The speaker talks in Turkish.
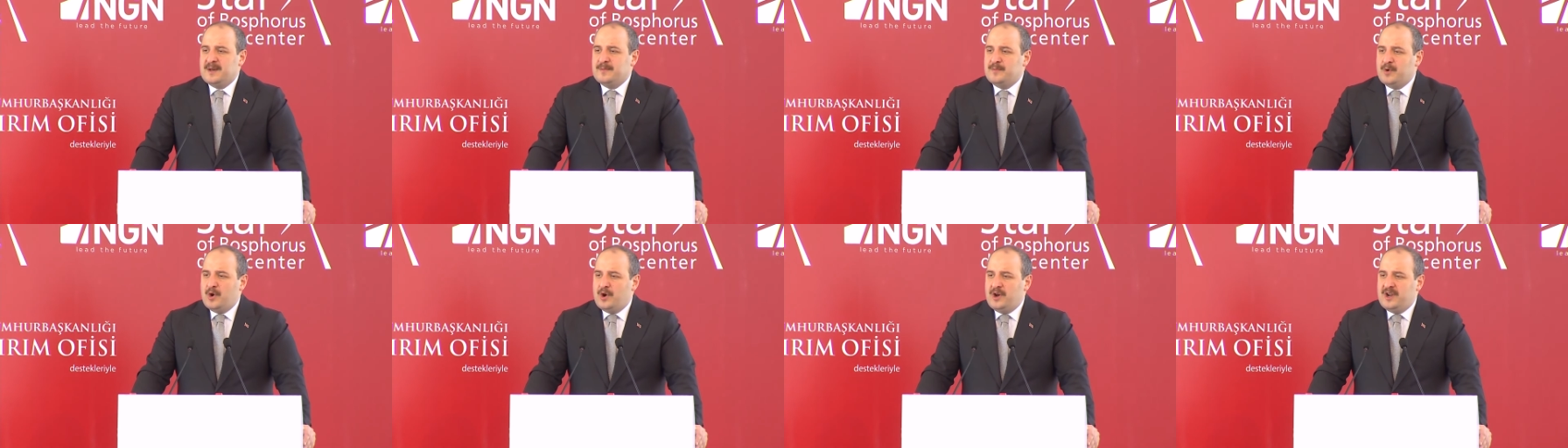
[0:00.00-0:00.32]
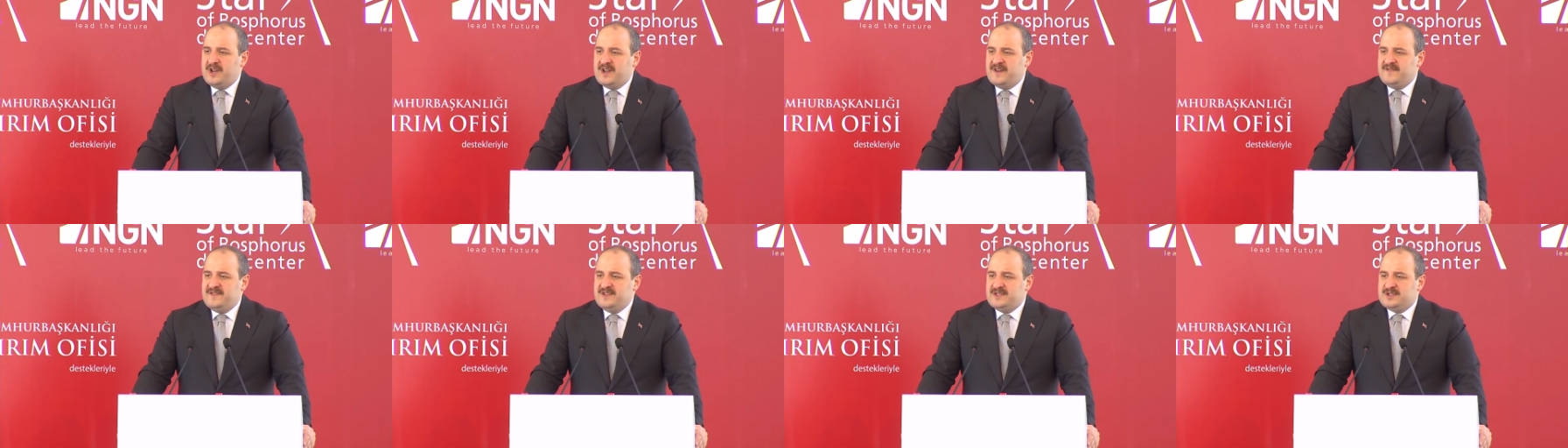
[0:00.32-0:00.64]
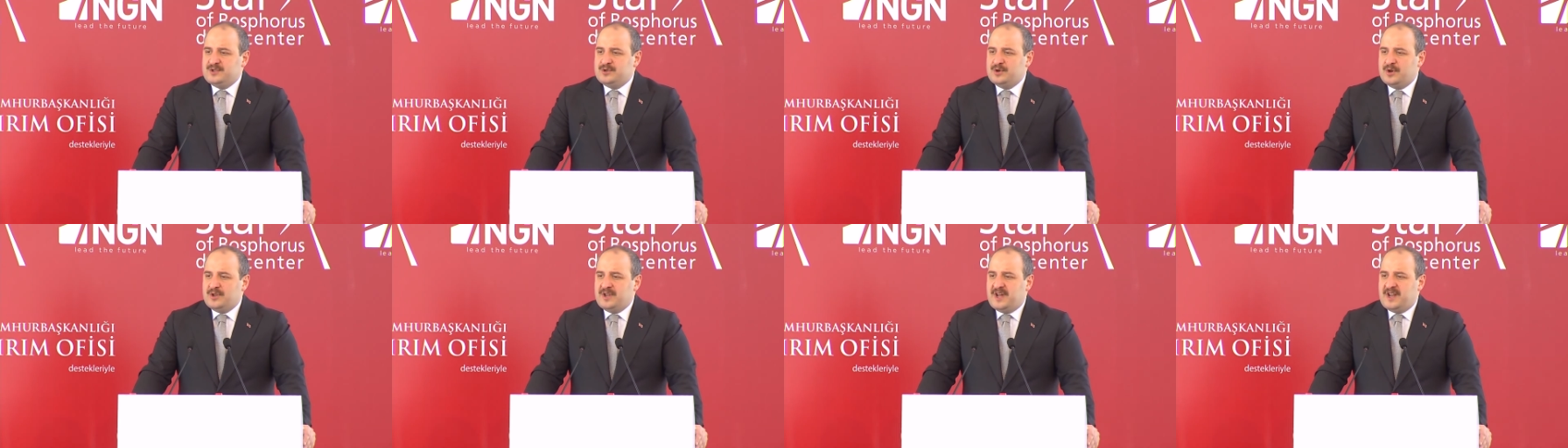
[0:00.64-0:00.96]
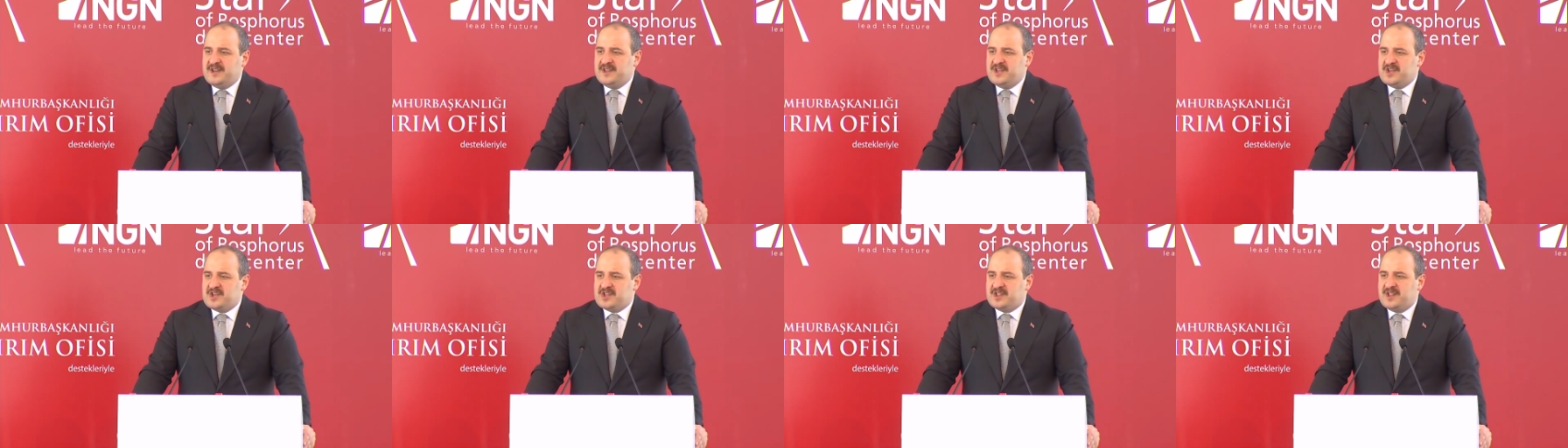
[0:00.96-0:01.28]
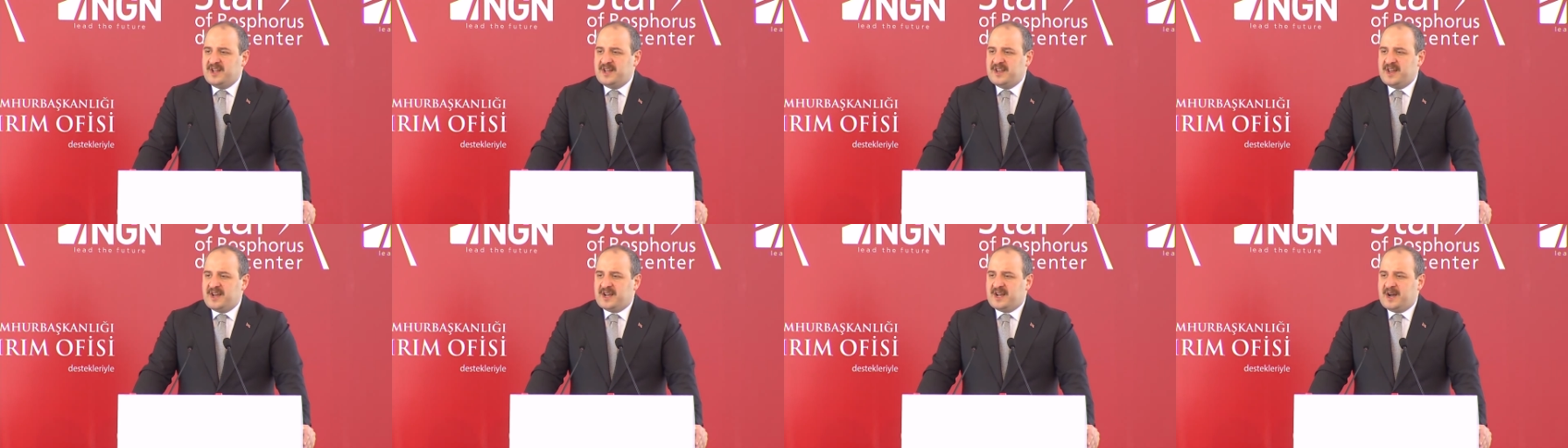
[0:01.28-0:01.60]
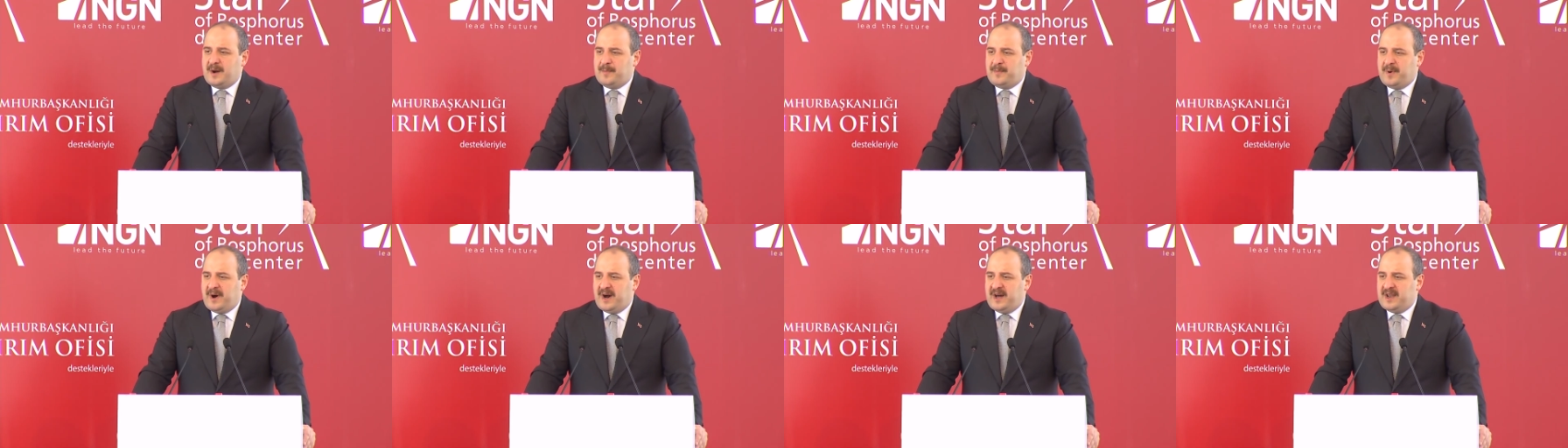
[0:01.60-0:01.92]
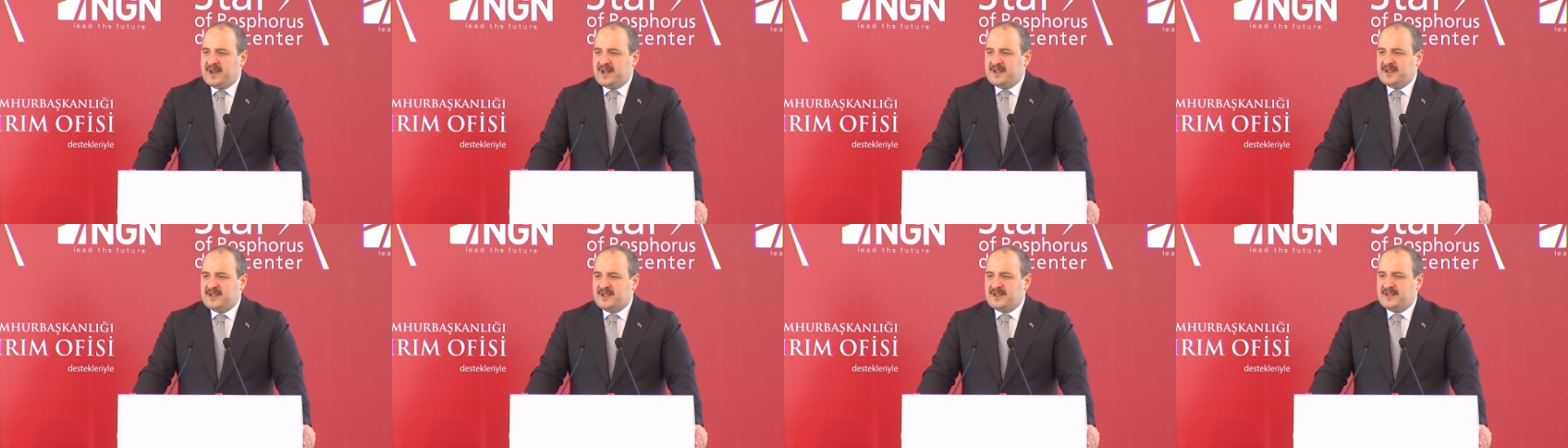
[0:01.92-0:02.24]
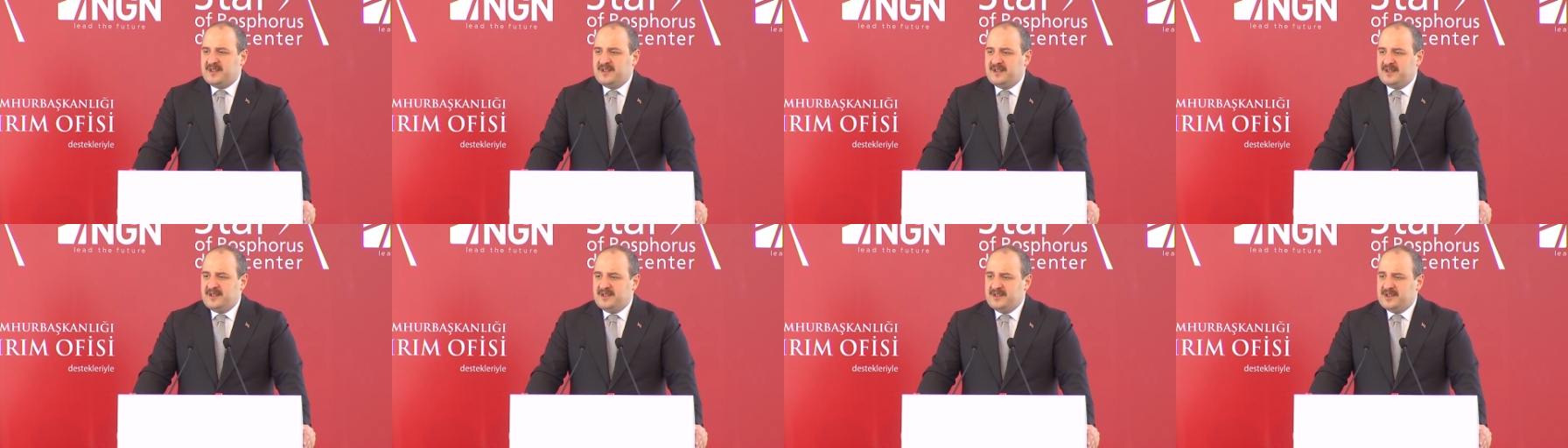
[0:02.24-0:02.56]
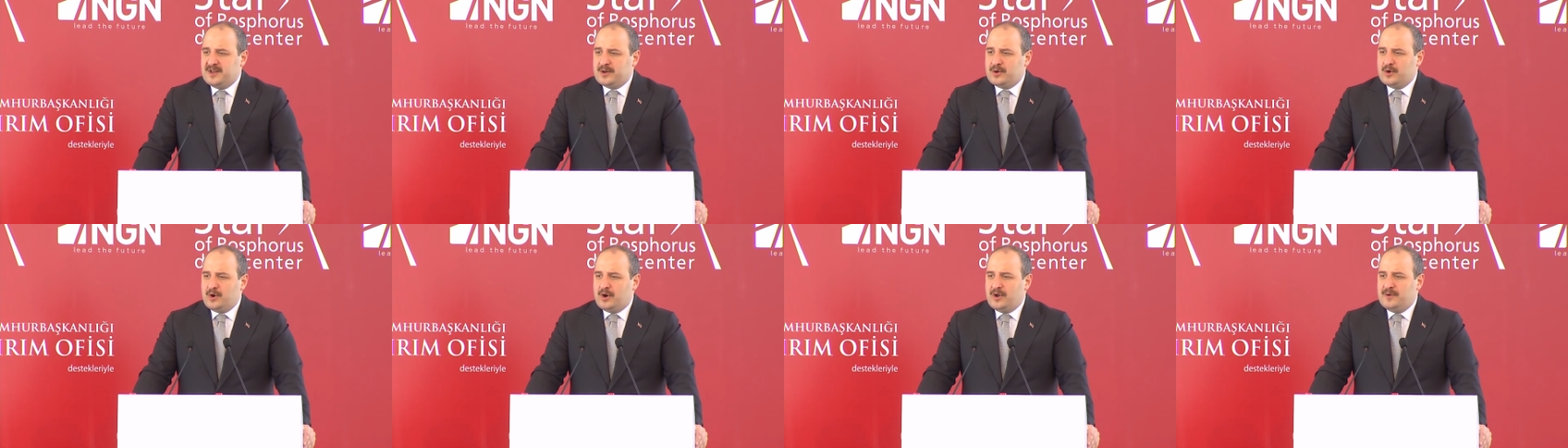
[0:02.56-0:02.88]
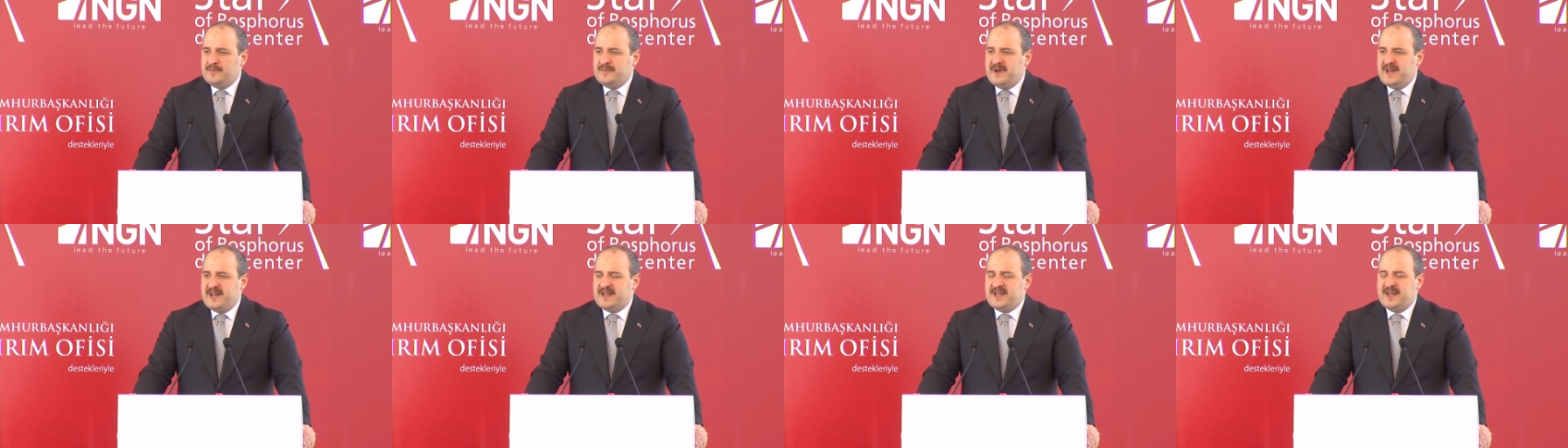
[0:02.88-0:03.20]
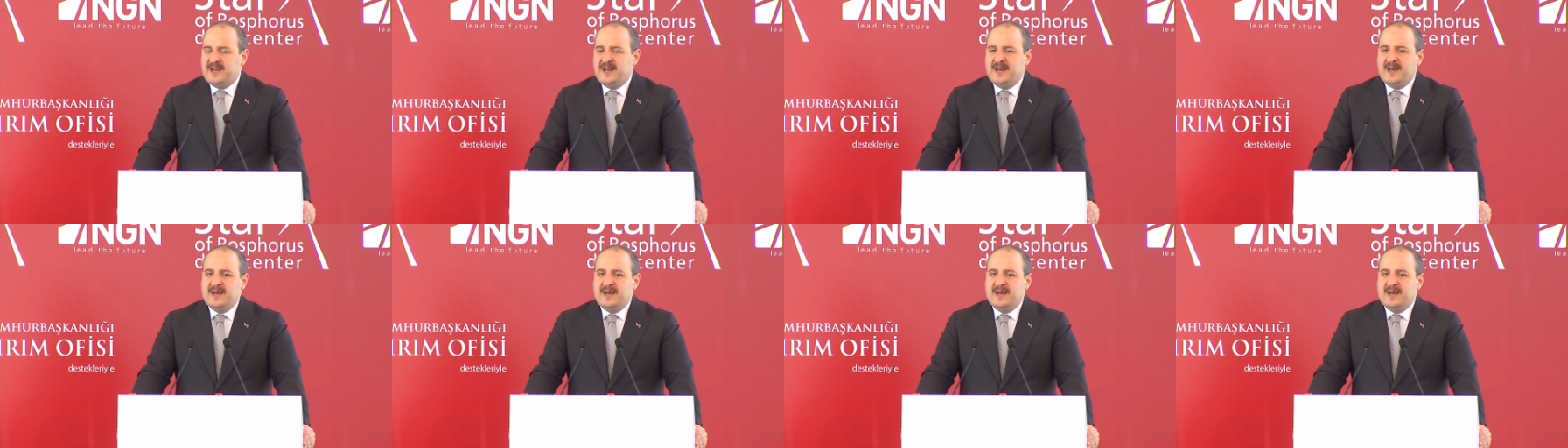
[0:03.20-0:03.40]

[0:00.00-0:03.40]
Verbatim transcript: böyle vizyoner işlere kapı araladığını görmek